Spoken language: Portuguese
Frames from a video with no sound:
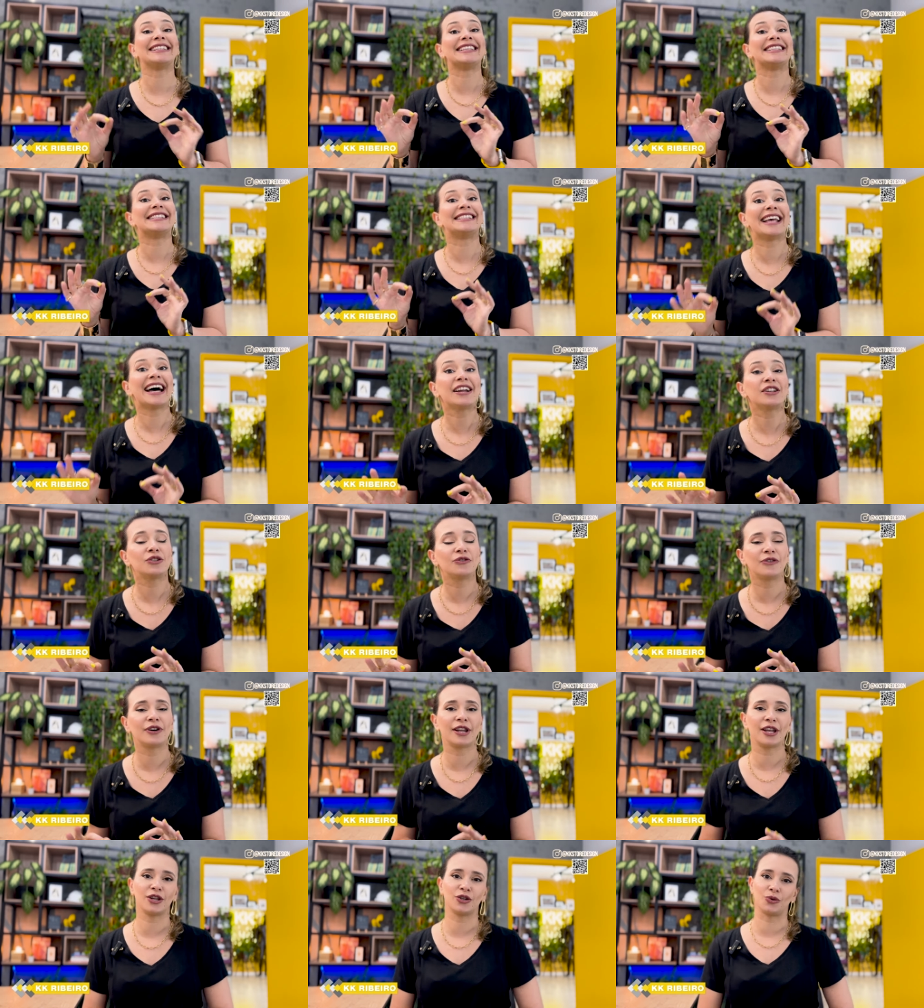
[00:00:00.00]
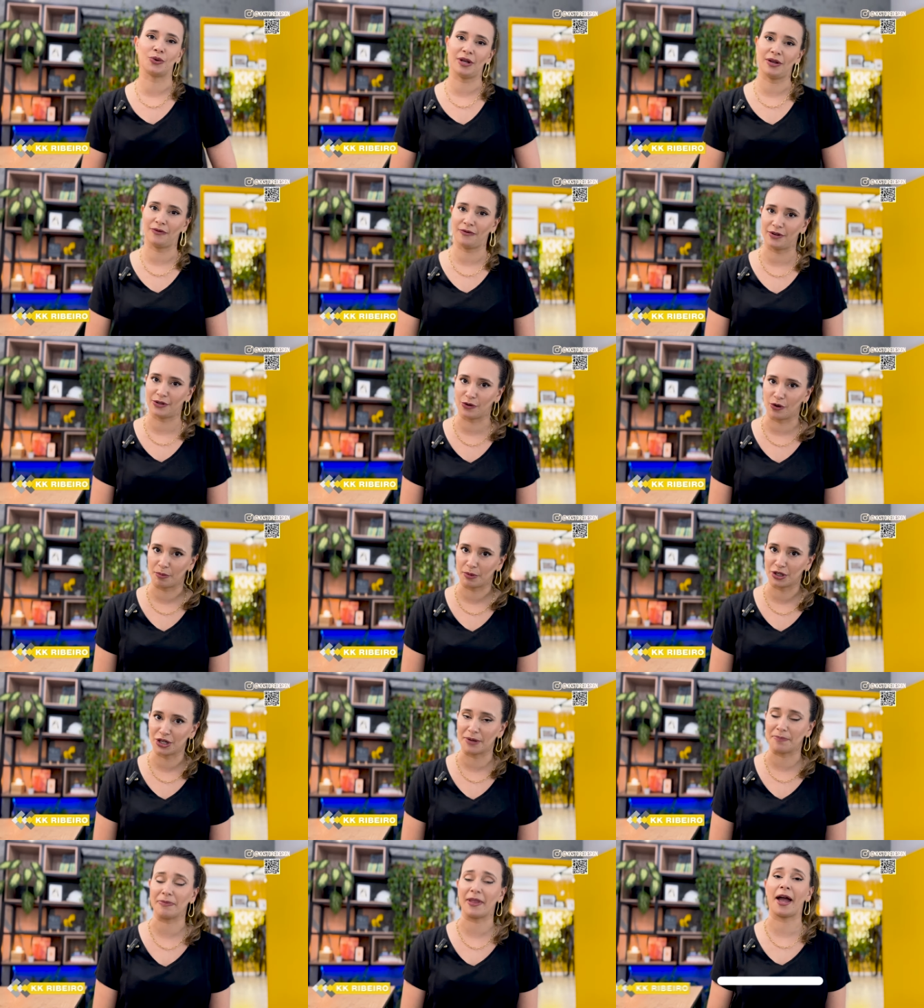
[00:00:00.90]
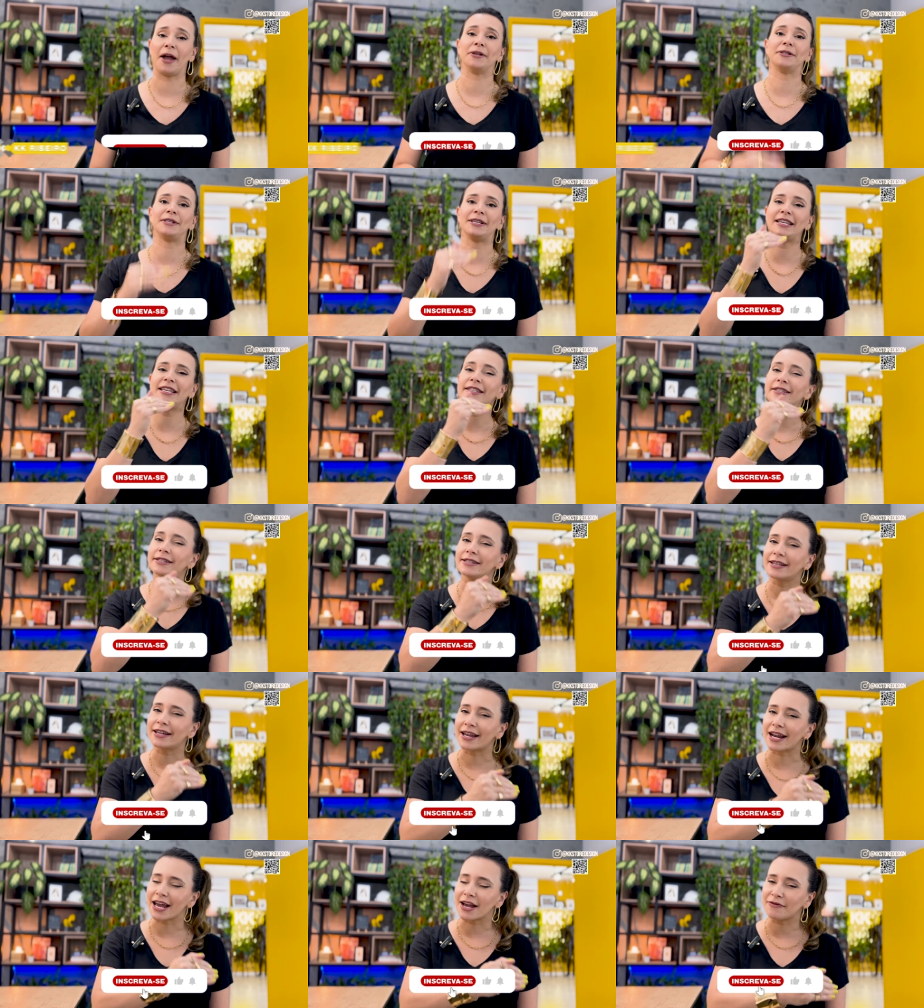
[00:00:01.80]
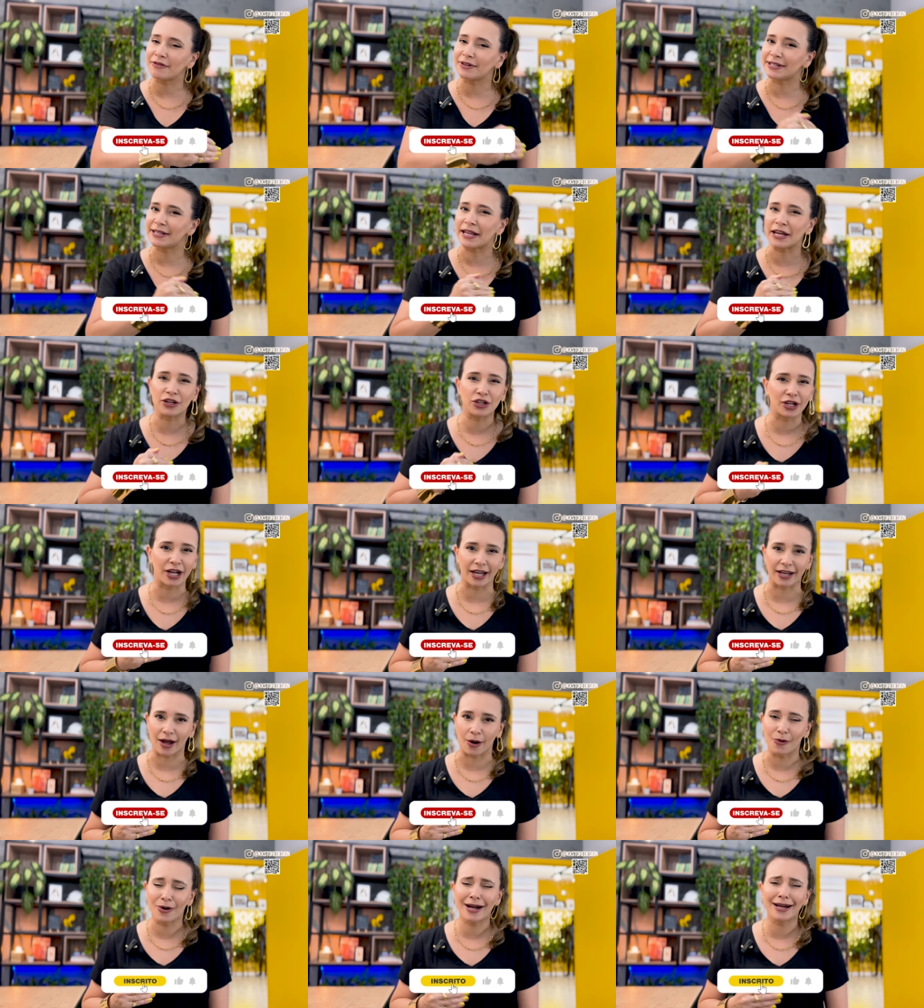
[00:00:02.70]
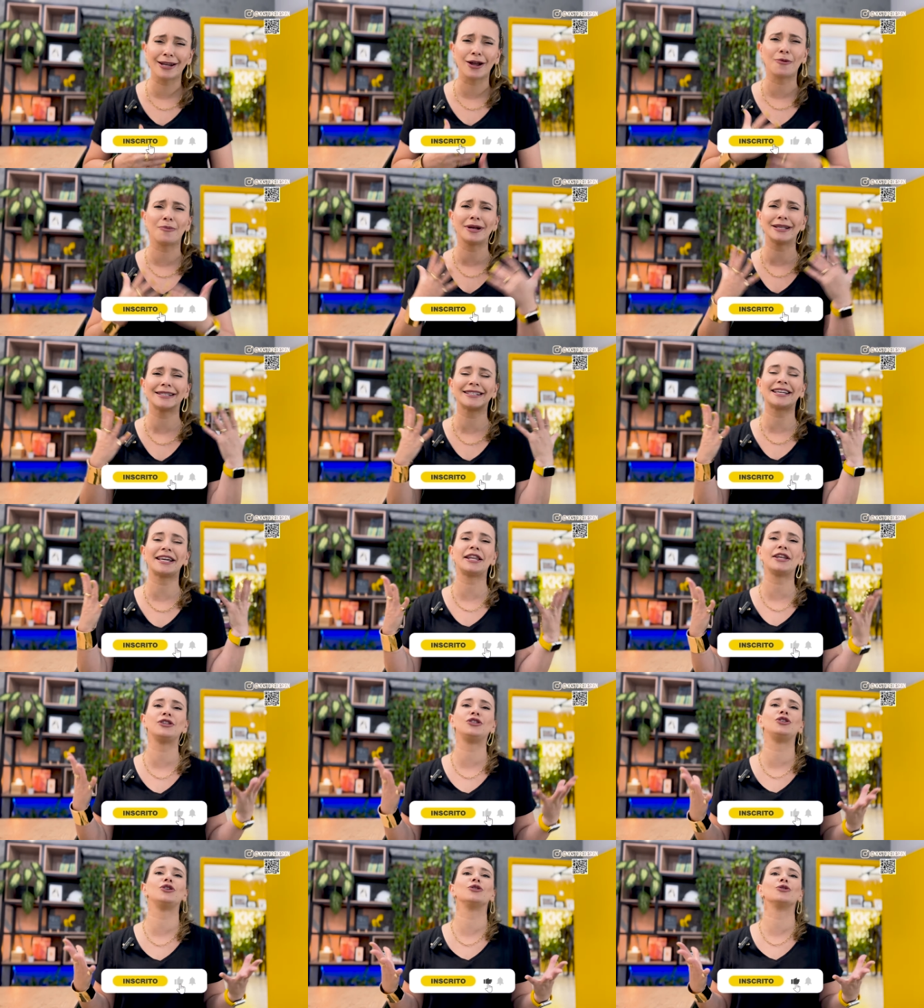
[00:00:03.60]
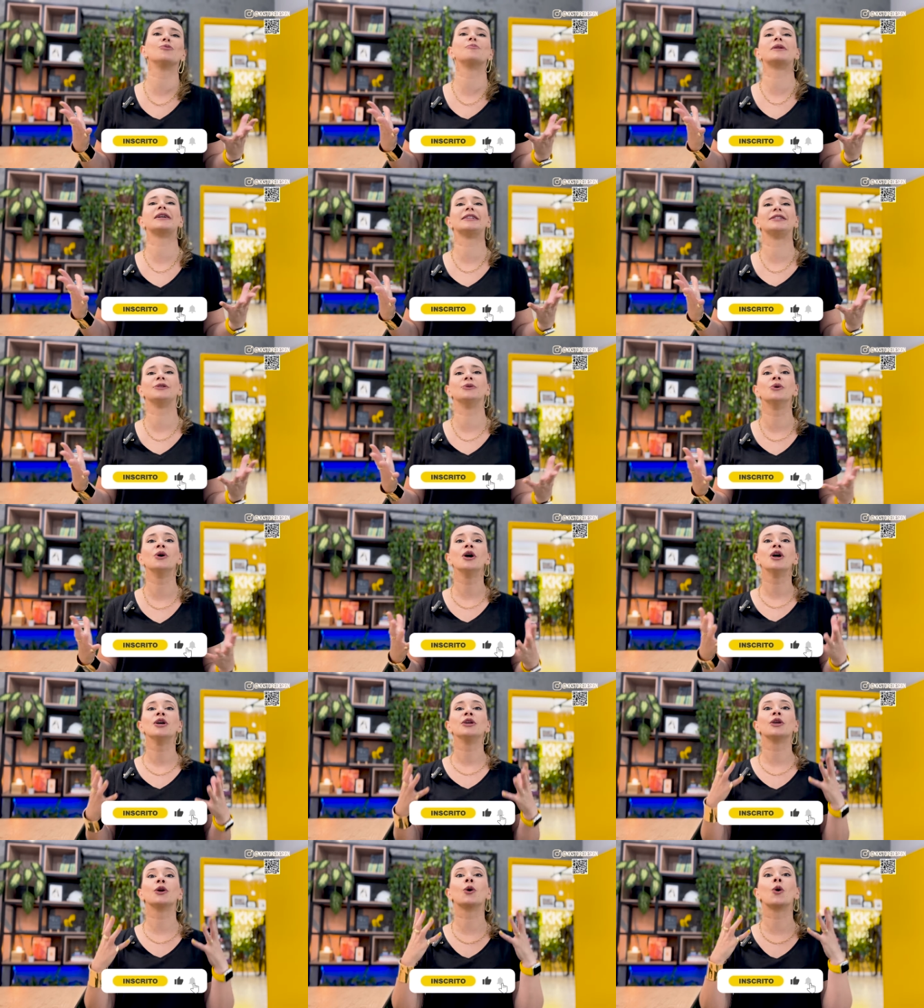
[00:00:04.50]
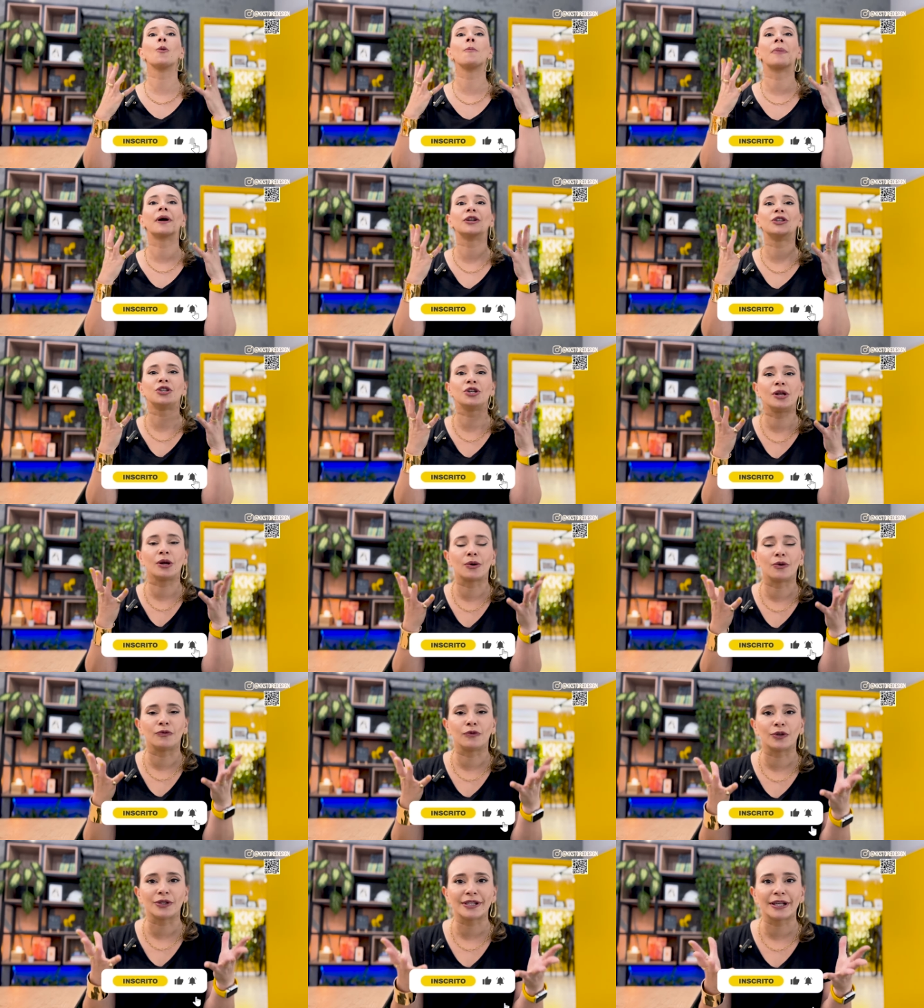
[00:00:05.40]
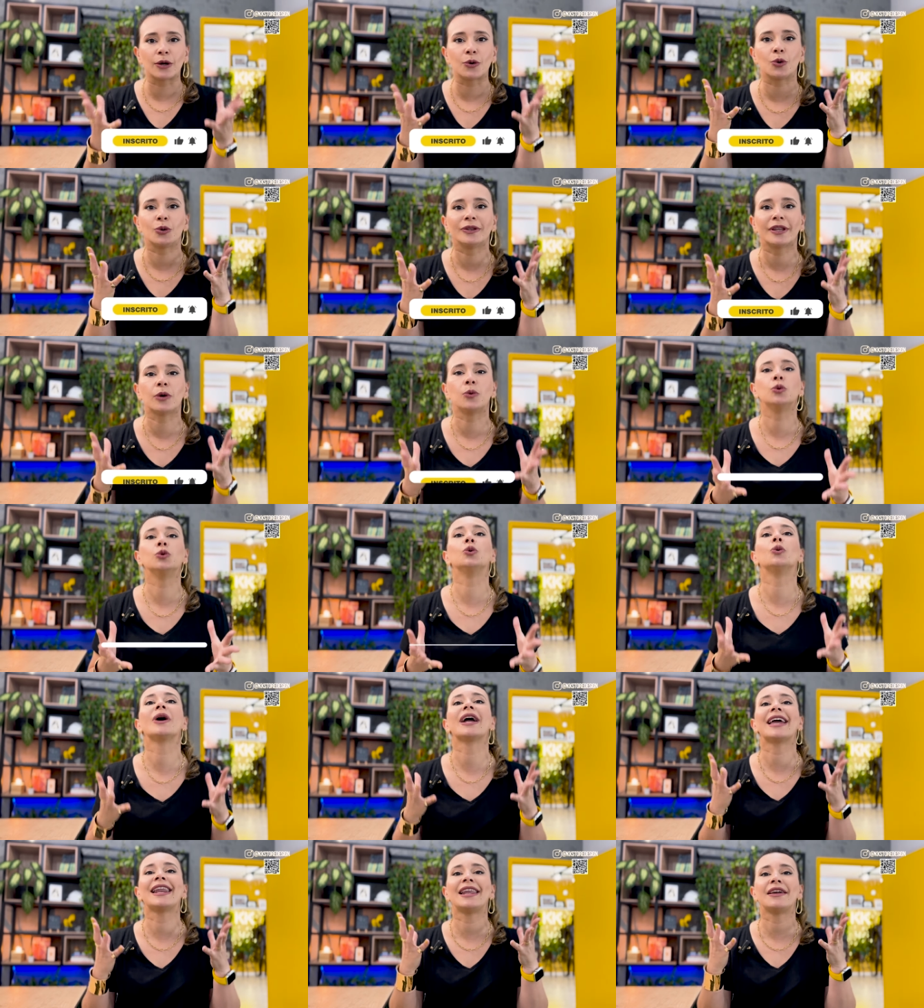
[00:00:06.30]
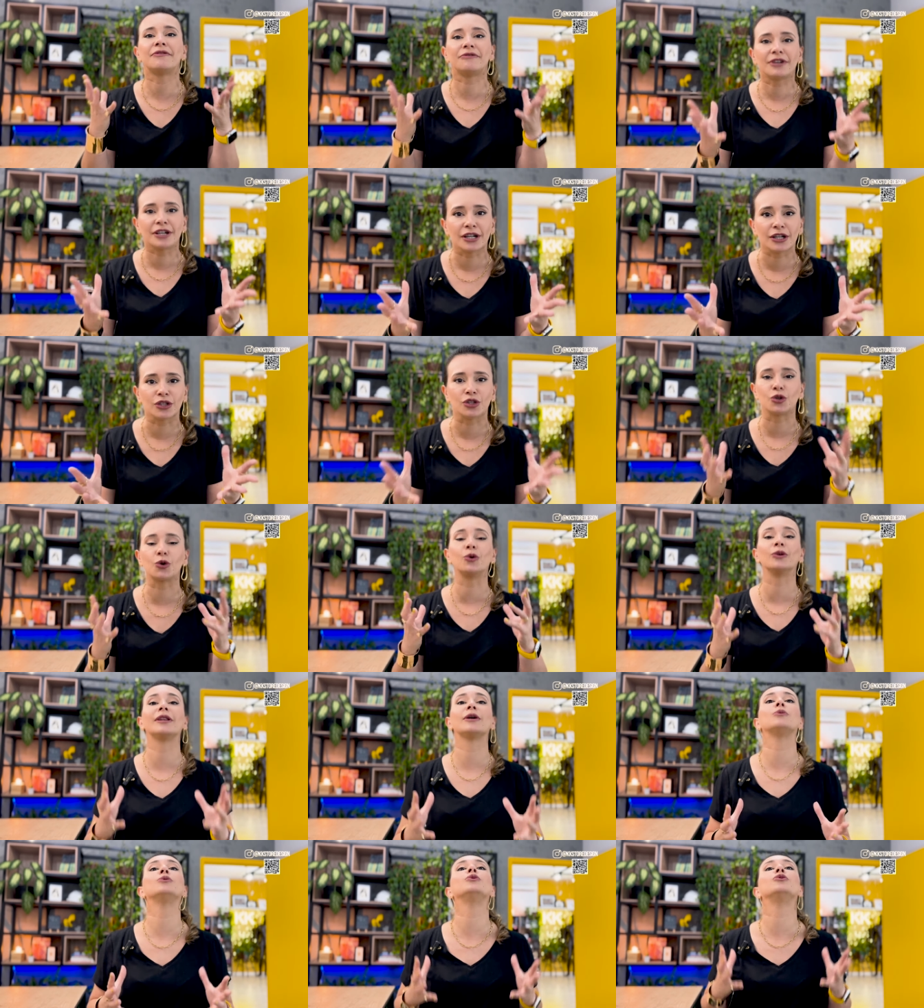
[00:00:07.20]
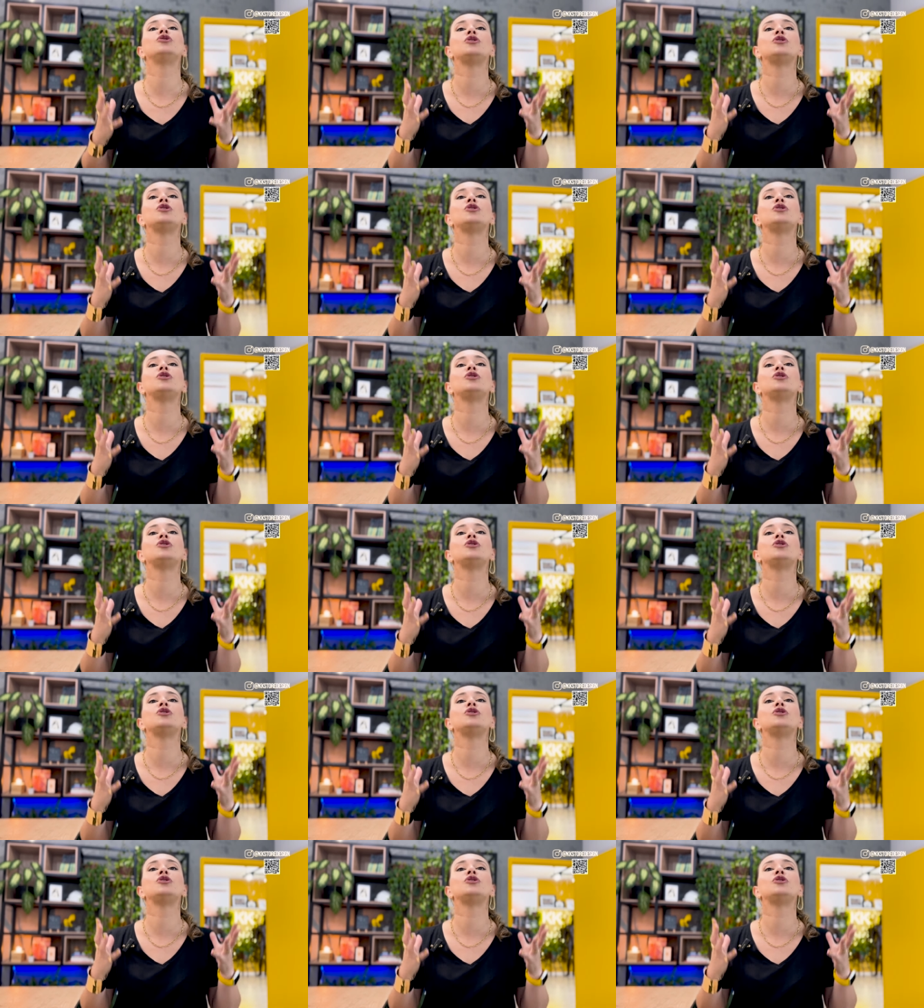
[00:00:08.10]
design de varejo e visual merchandising. Inscreva-se neste canal, o canal mais queridinho do Brasil que compartilha com você conteúdo relevante, conteúdo